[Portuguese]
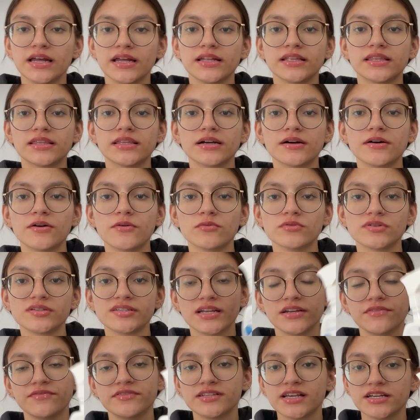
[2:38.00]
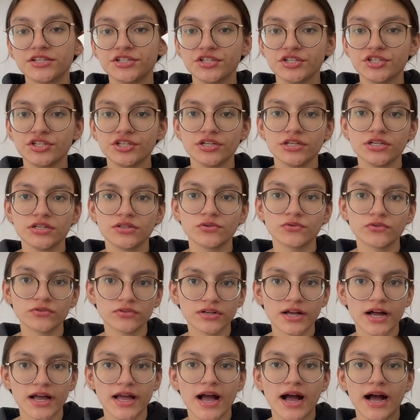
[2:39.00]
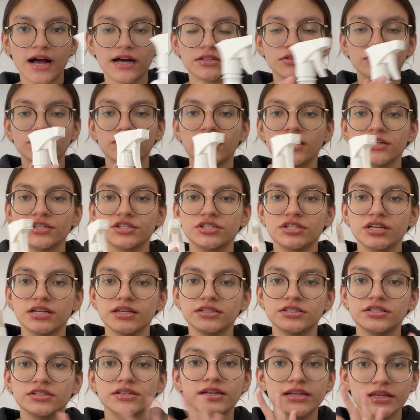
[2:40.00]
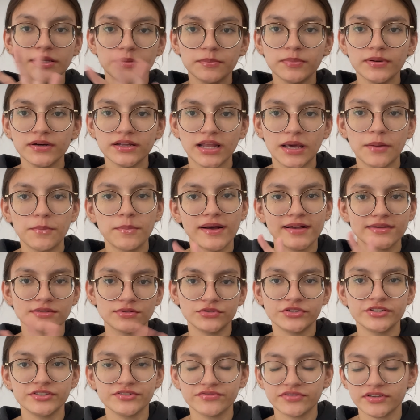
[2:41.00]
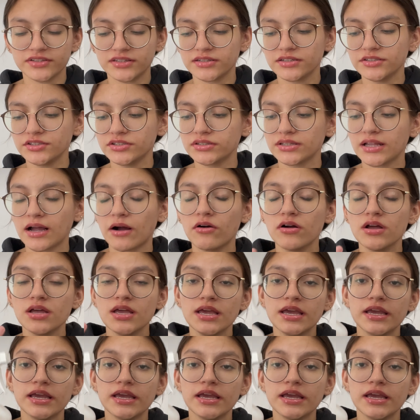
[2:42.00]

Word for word: Então, se ele fizer xixi no lugar errado, a gente limpa, né, passa desinfetante e tal,